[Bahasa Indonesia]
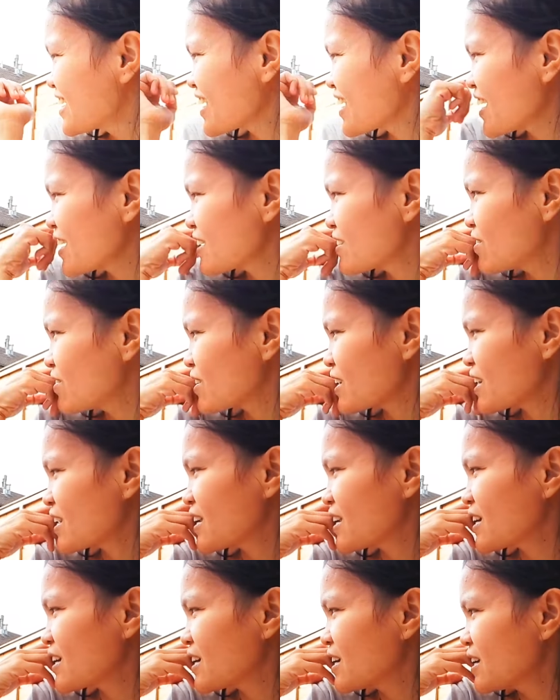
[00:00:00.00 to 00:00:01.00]
kayak ada orang
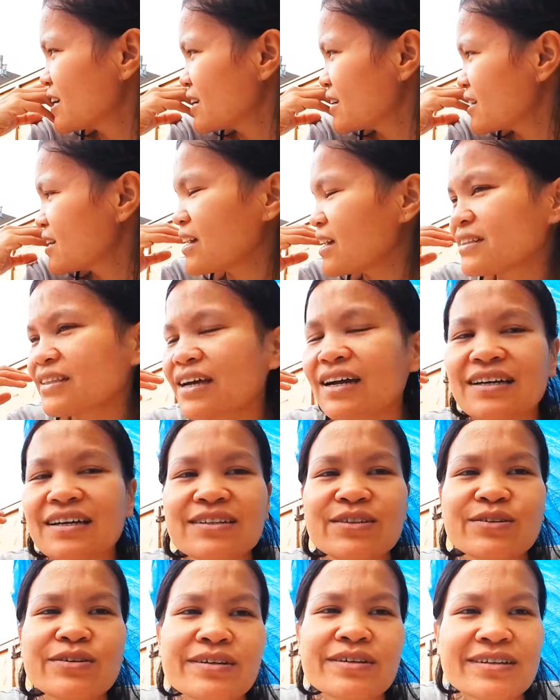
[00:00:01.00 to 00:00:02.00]
yang datang
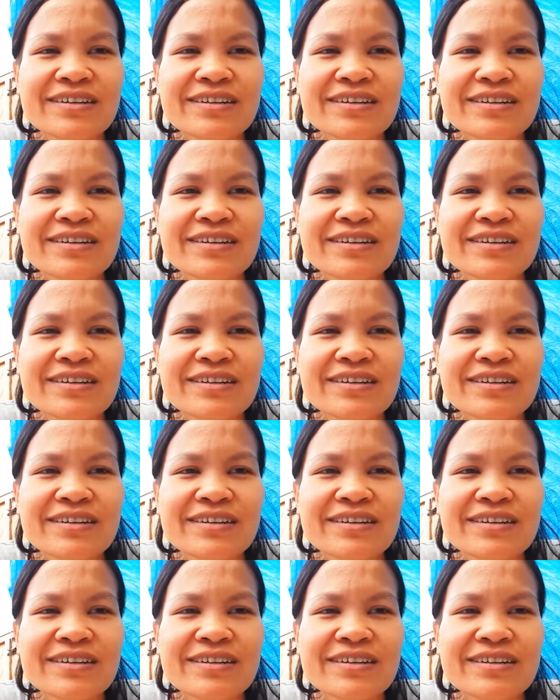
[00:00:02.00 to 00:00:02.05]
gitu